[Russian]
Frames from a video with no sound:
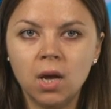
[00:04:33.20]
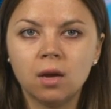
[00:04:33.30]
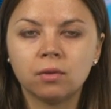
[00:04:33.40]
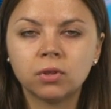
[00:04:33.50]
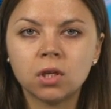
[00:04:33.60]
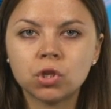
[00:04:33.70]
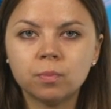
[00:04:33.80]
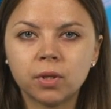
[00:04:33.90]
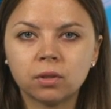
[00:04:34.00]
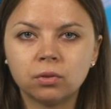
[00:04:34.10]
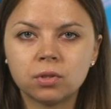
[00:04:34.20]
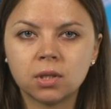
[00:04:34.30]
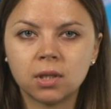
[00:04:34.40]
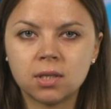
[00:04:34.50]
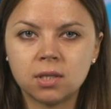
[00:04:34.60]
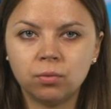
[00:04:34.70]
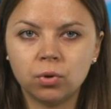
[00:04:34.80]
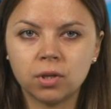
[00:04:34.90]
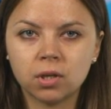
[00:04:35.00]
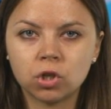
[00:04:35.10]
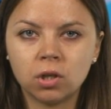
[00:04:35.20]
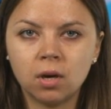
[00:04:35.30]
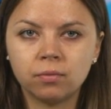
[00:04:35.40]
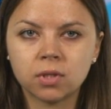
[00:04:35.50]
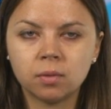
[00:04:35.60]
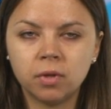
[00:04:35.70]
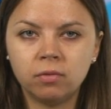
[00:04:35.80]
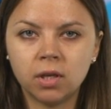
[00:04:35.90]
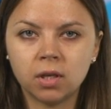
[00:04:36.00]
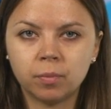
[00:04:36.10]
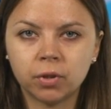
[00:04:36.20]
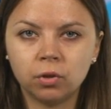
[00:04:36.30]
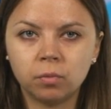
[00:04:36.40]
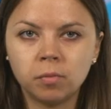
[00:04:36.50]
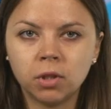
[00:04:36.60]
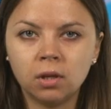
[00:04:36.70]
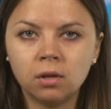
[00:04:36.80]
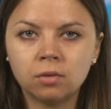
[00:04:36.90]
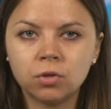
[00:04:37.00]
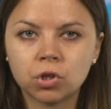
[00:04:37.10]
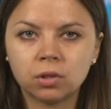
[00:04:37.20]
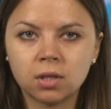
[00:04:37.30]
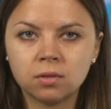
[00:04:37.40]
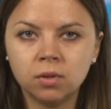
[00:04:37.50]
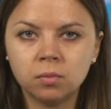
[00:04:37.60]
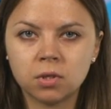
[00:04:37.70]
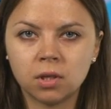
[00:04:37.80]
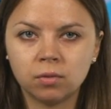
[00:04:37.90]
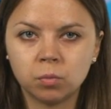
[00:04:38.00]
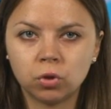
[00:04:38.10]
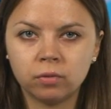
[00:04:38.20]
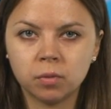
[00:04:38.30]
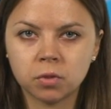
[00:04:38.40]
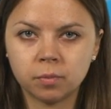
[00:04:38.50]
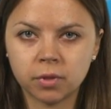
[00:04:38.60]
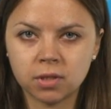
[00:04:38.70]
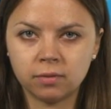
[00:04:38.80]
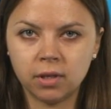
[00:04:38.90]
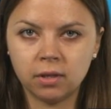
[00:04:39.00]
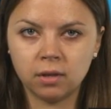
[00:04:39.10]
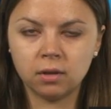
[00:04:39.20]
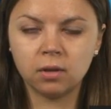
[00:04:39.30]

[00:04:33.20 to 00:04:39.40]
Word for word: В нашем прогнозе на сегодня ожидаем возобновления подъема металла к вышеназванным целевым уровням сопротивлений.